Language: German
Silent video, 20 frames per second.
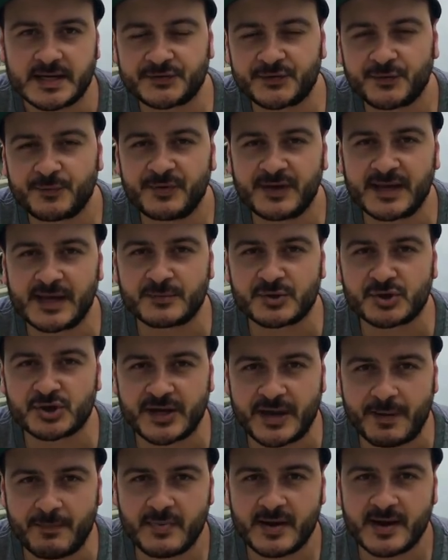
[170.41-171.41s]
das für Bremen
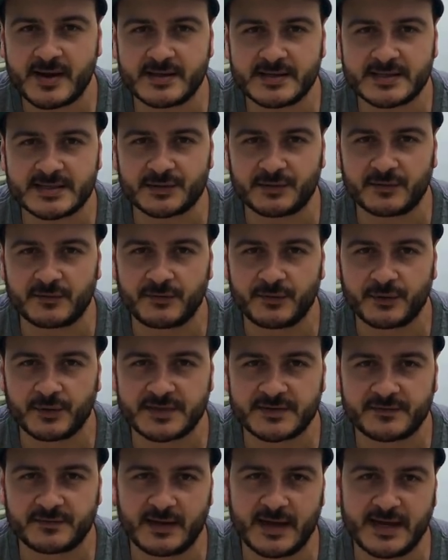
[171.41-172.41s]
stemmbar ist und
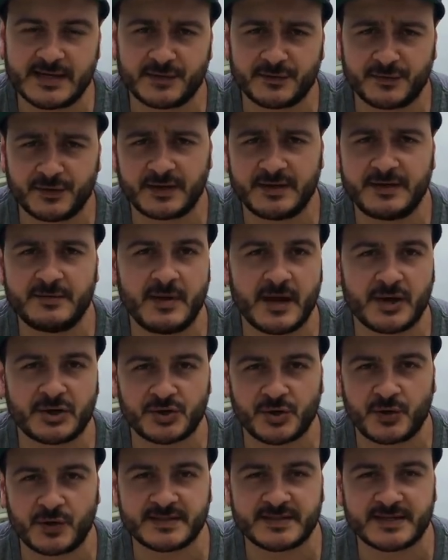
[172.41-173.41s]
für uns vielleicht auch wirklich
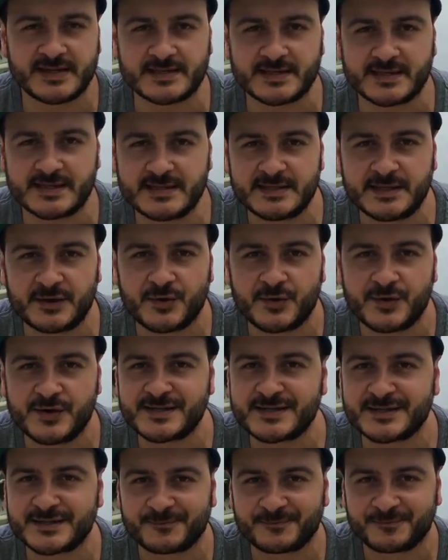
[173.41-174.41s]
mehr Chance als
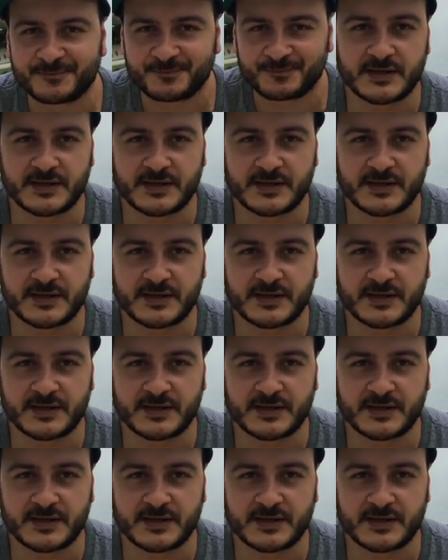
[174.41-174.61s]
Risiko ist.